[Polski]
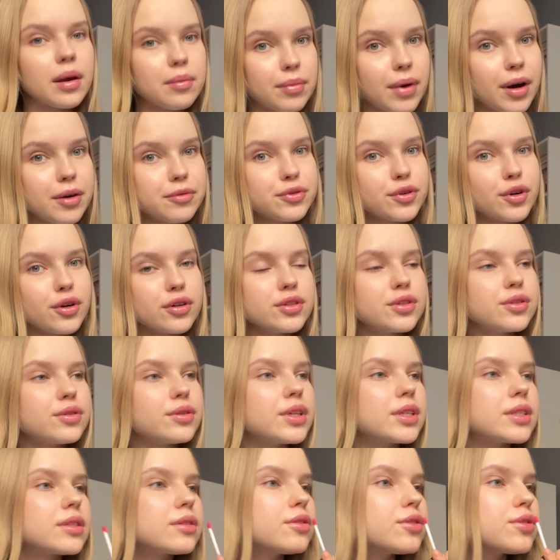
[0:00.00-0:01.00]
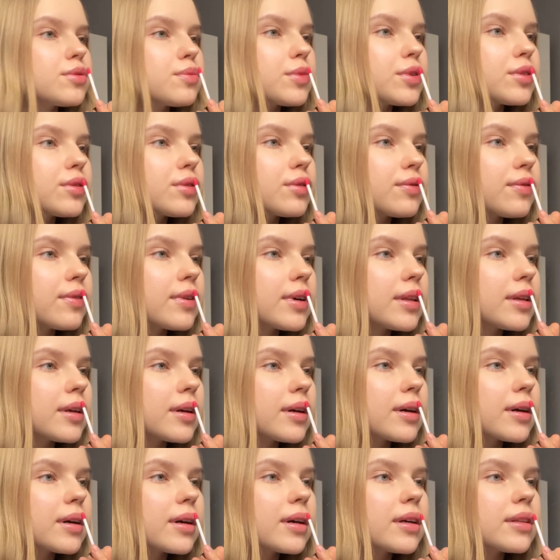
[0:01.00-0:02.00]
Mam w końcu też do
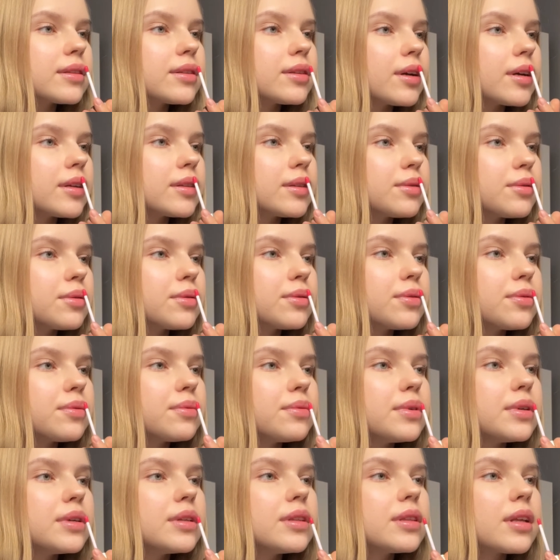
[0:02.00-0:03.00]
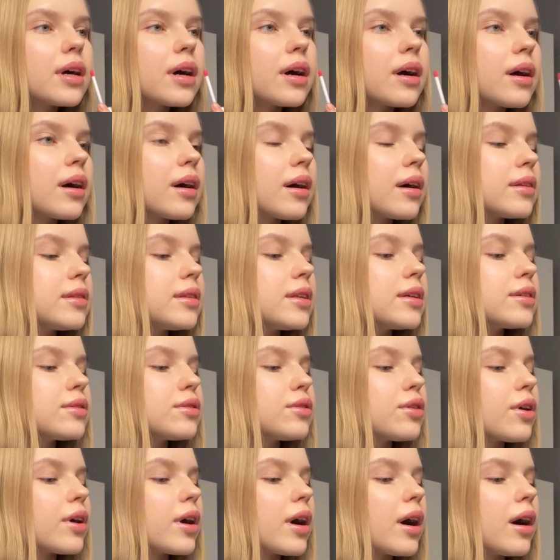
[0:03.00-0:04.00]
zmontowania Get Ready With Me na
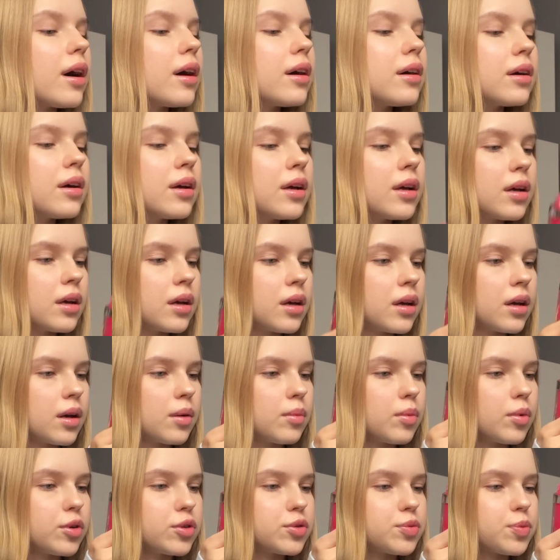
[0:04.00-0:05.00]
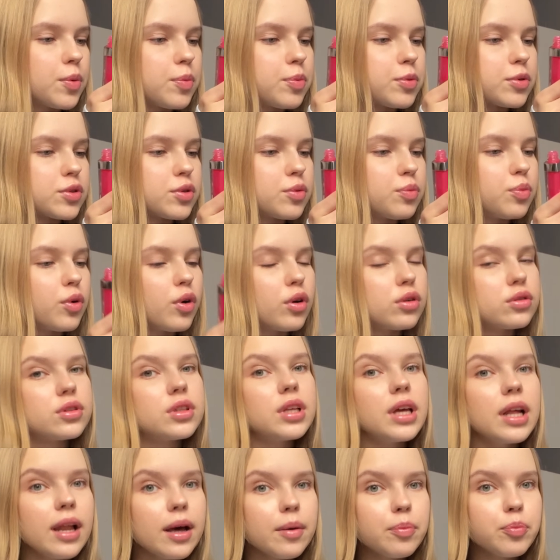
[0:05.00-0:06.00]
TikToka, bo już po prostu było
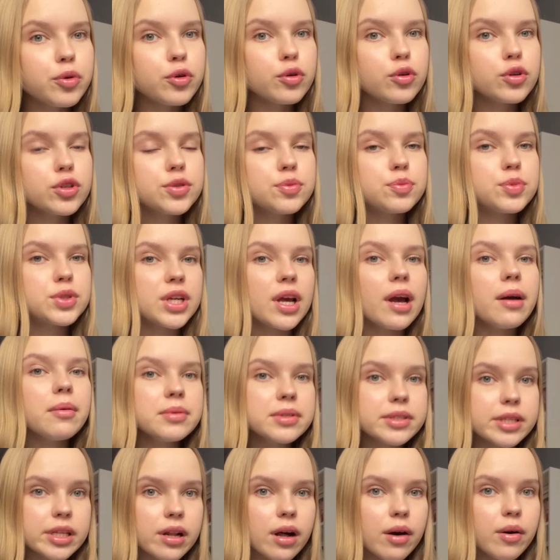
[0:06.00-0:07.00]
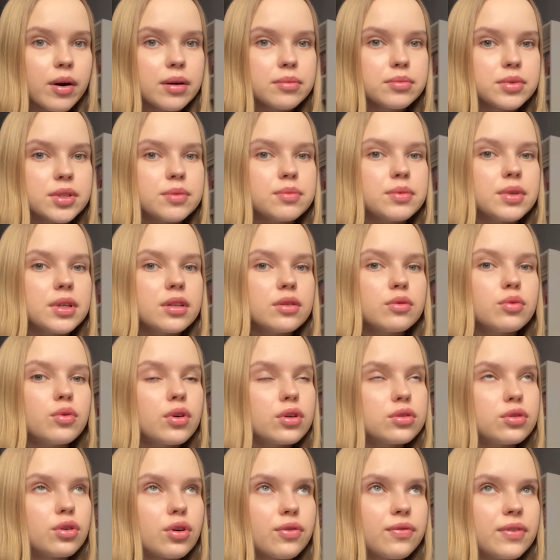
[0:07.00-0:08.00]
tyle próśb, że ja myślałam, że mnie
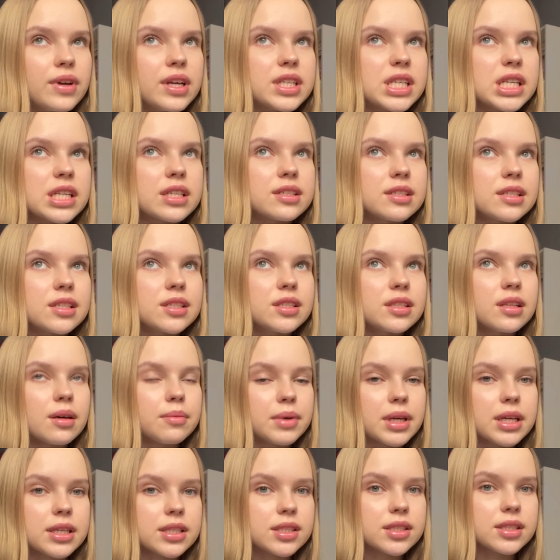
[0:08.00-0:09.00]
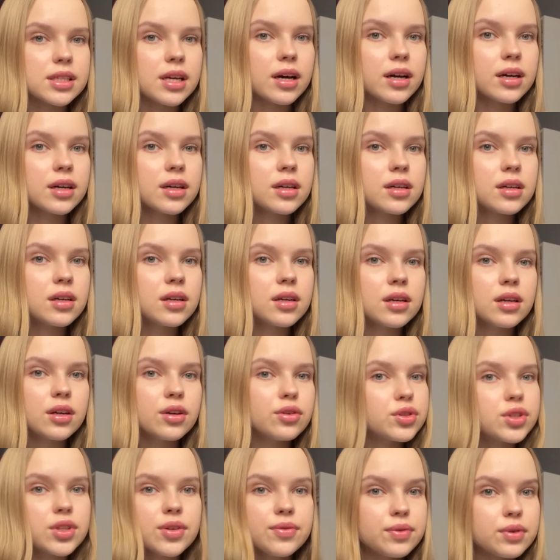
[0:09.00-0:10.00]
długo dorwiecie gdzieś na mieście.
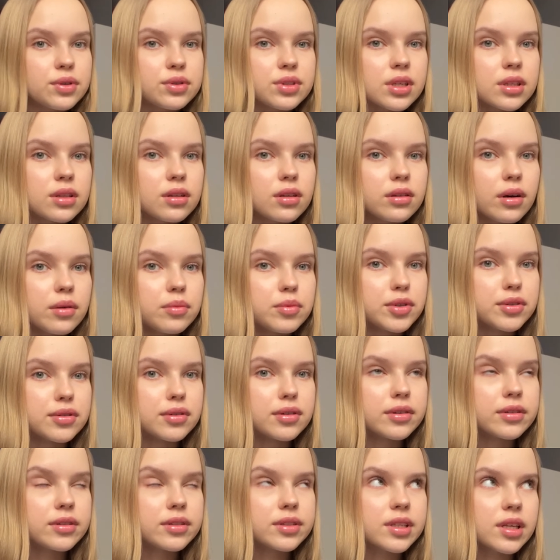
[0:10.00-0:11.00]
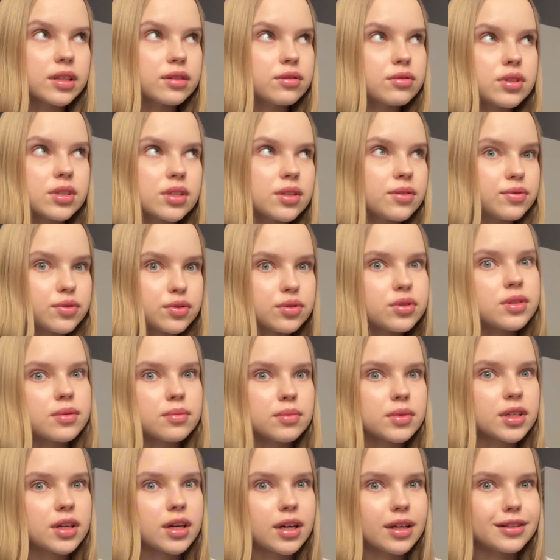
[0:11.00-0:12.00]
Już nie wrócę do domu za to, że nie
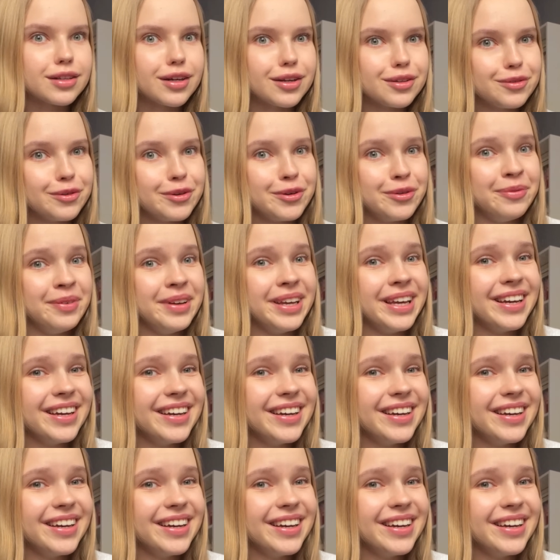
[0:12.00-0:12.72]
wrzucam tych Get Ready With Me.